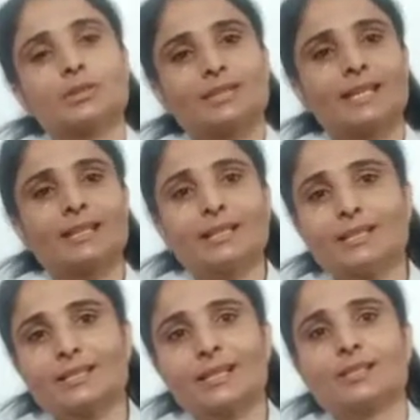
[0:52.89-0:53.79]
सेकेंड
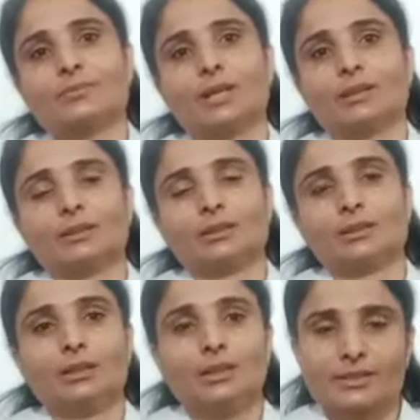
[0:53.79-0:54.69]
स्टेज में
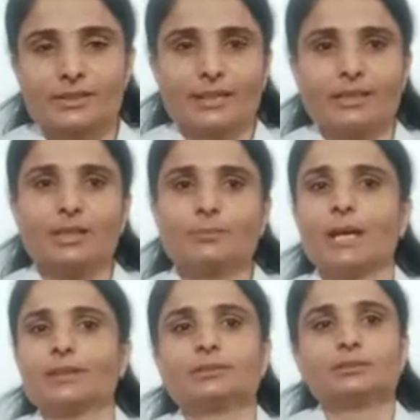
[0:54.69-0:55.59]
जाने के
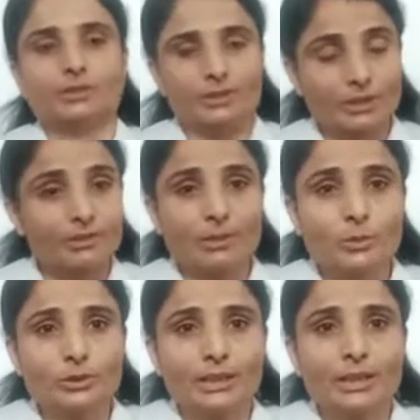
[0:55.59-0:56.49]
बाद डेवलप
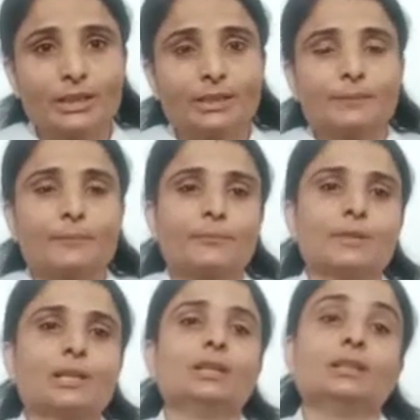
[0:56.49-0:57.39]
होती हैं
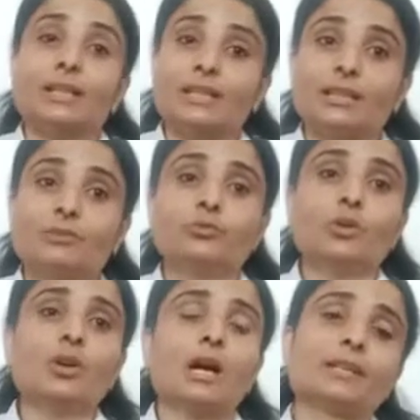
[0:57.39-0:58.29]
लेकिन
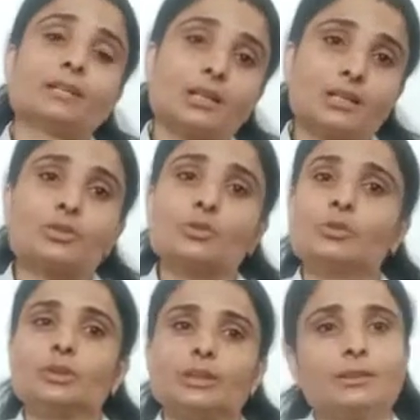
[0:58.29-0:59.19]
वो
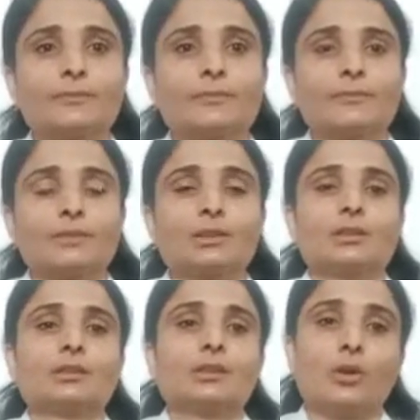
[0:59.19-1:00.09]
अनकंट्रोल्ड
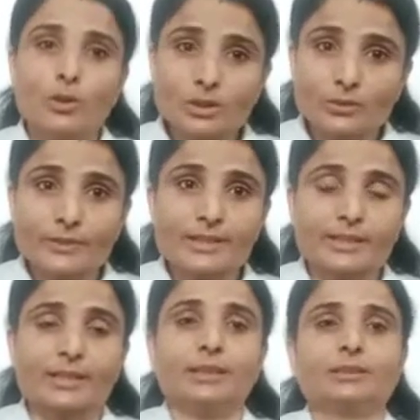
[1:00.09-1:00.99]
ऑल ऑफ ए
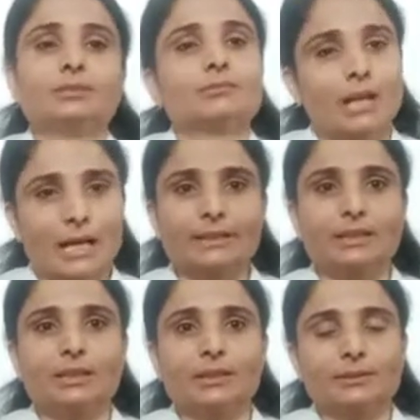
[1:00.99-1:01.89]
सडन आते
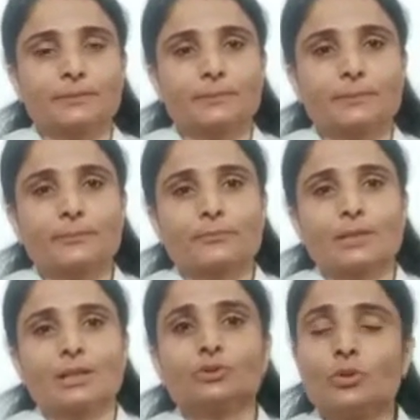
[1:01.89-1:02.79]
हैं
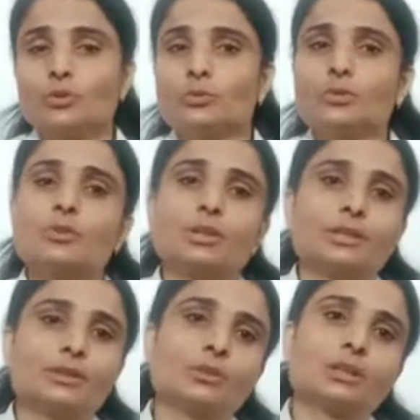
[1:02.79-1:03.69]
तो उनको
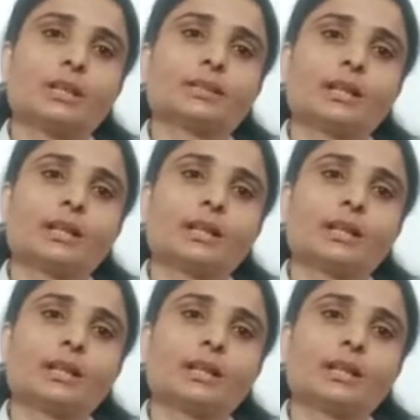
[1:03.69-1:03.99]
कंट्रोल करना